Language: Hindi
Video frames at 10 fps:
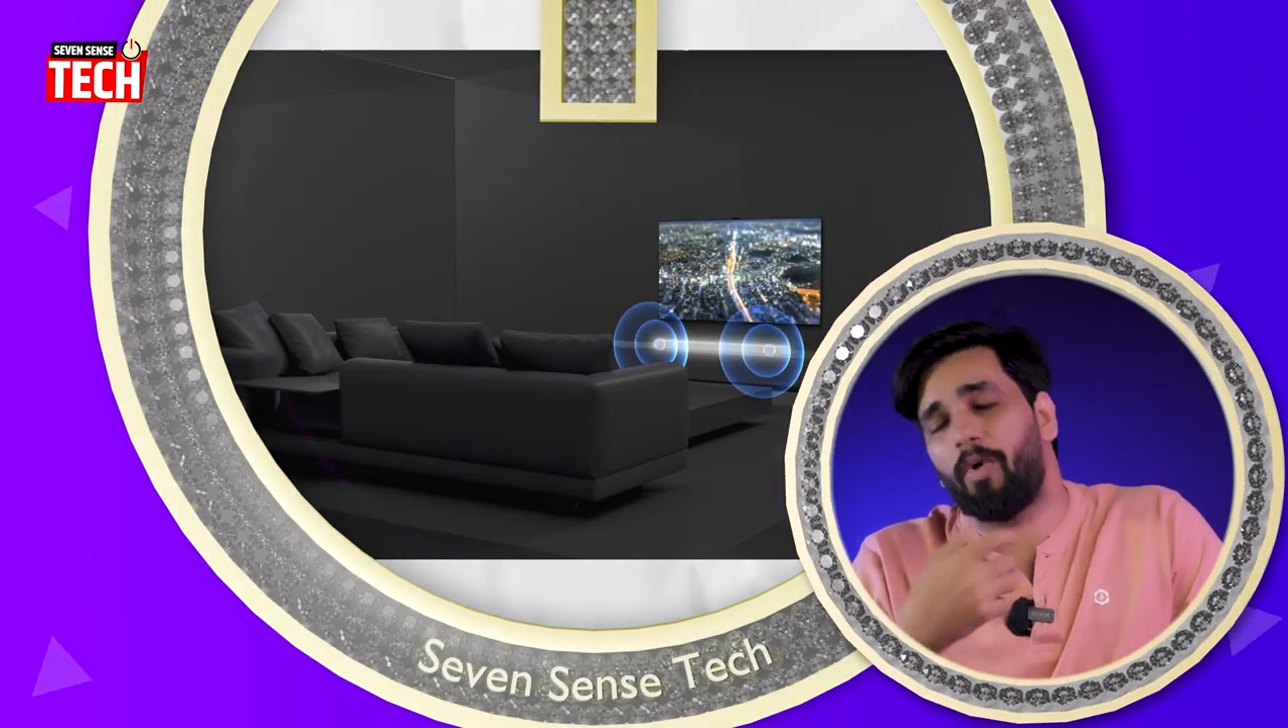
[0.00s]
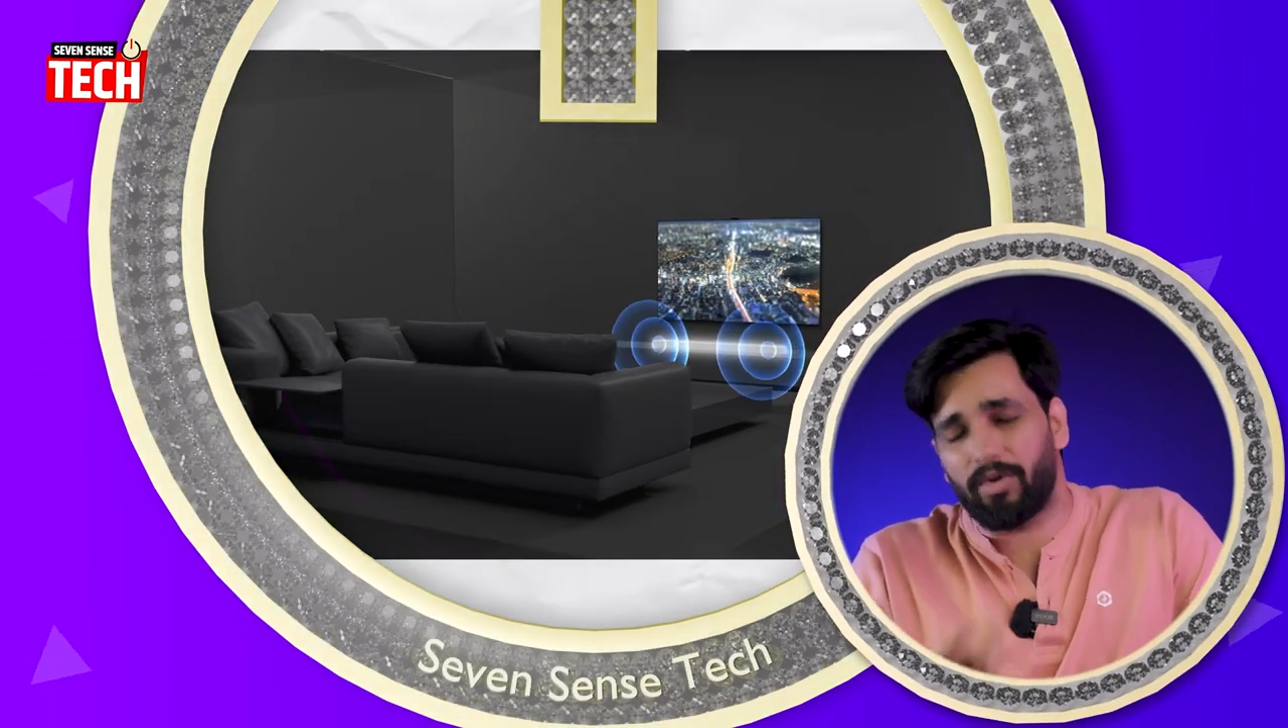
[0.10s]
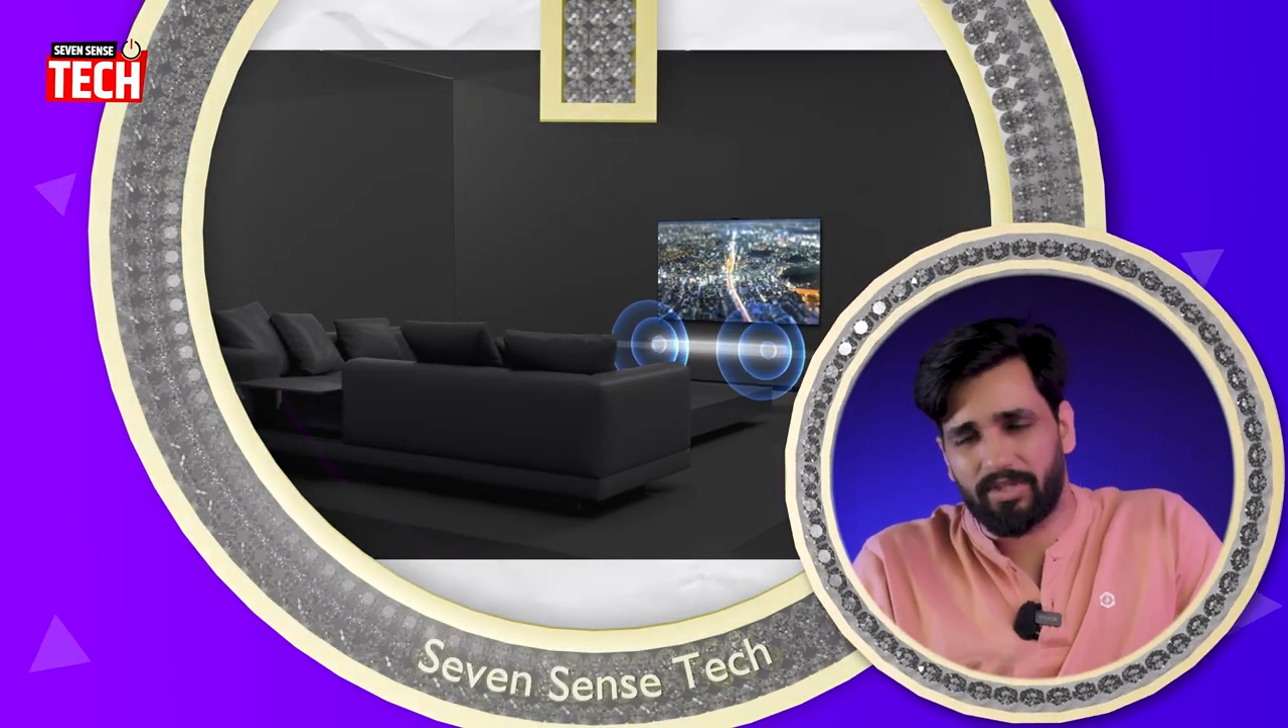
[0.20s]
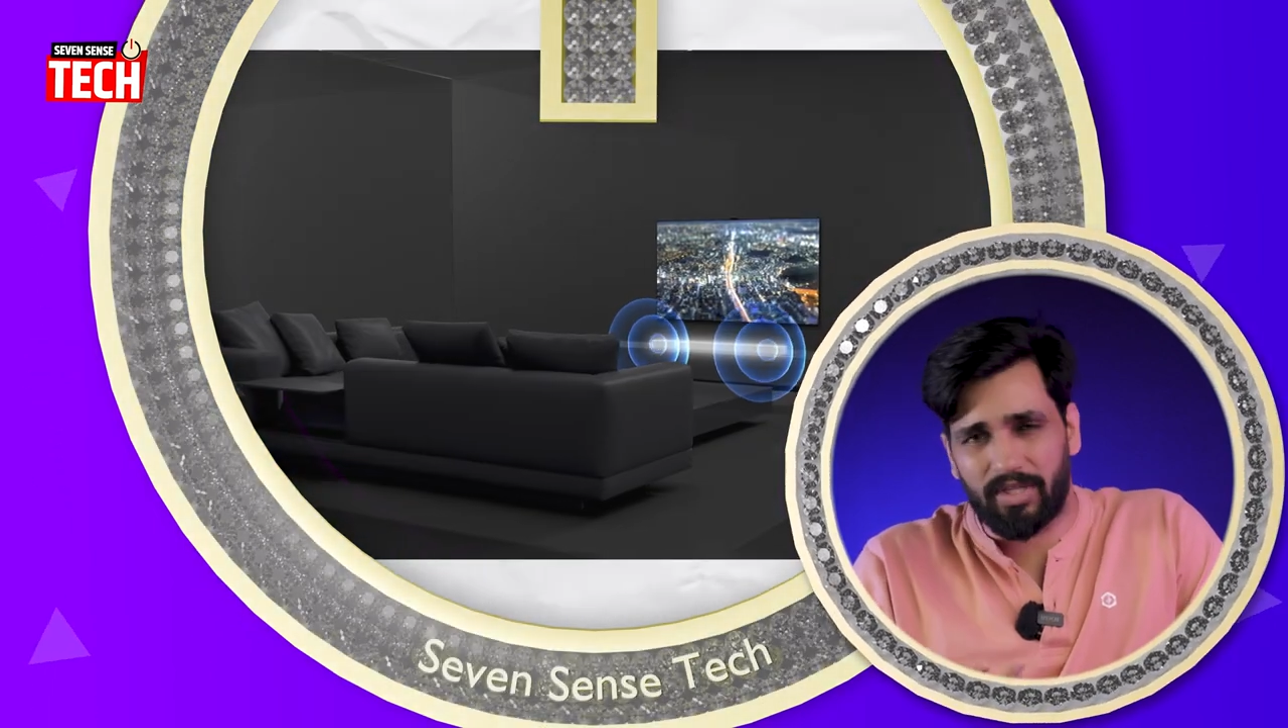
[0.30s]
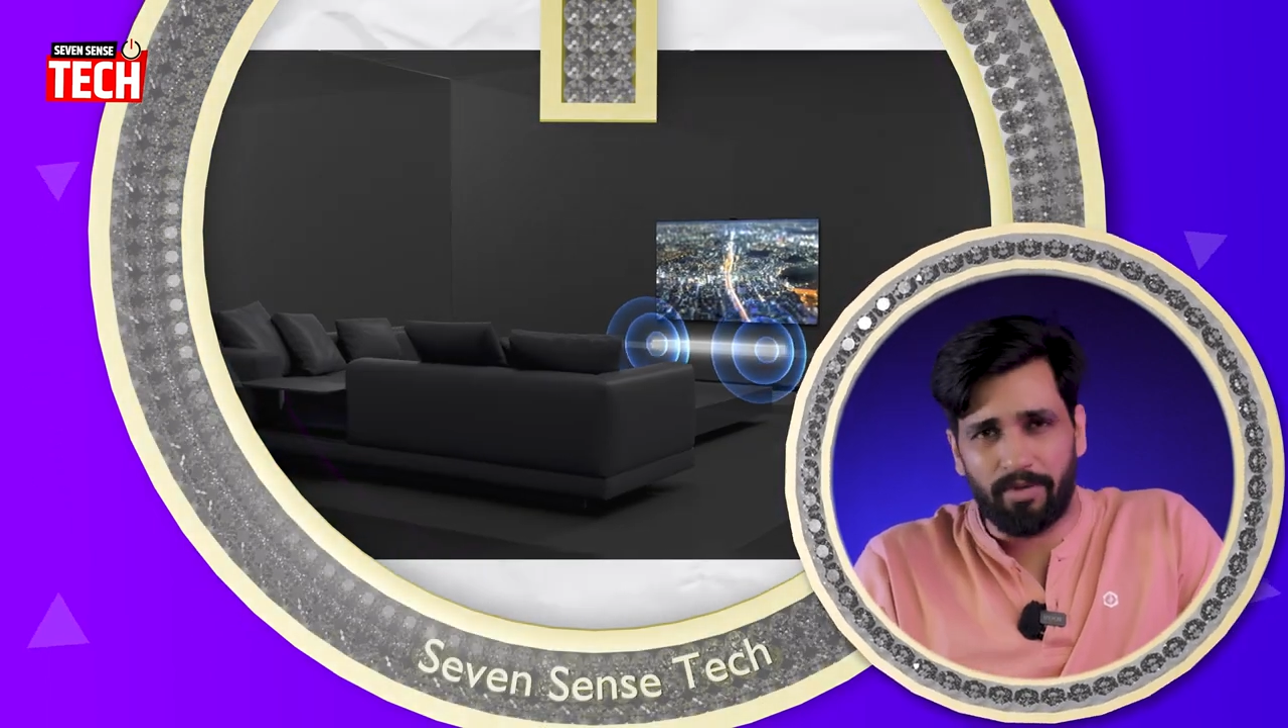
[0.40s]

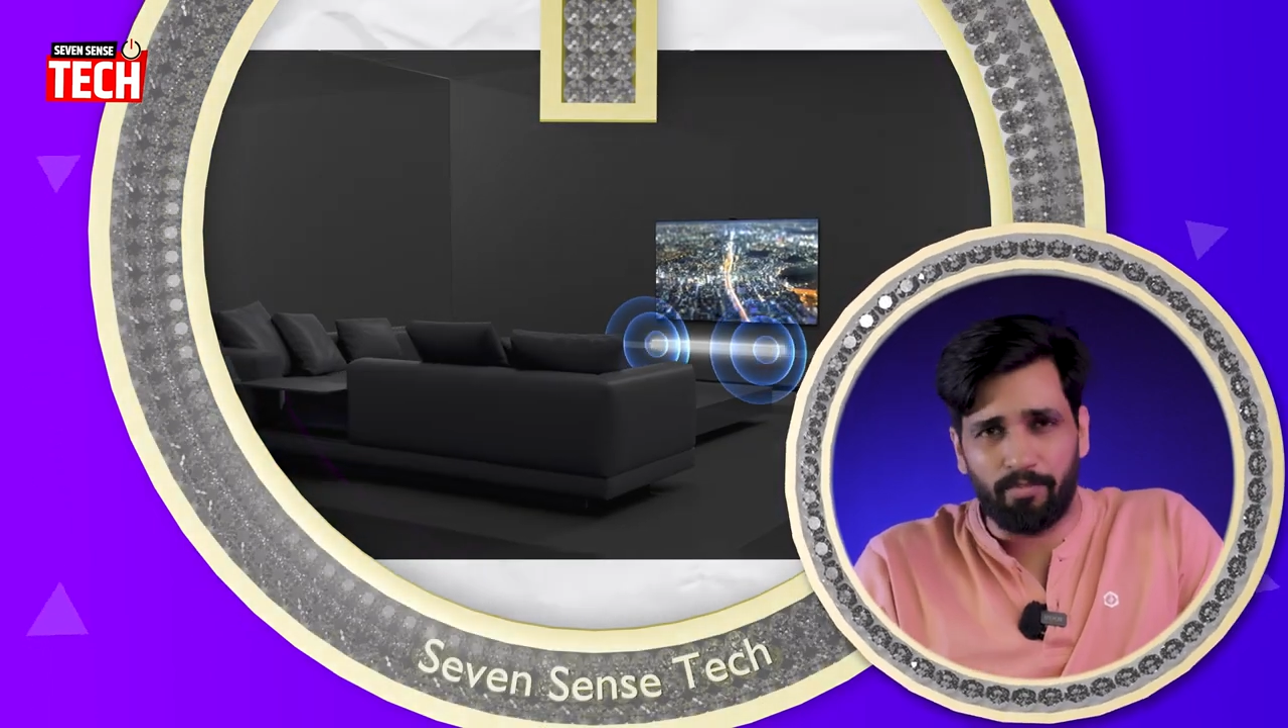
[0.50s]
बहुत ज़्यादा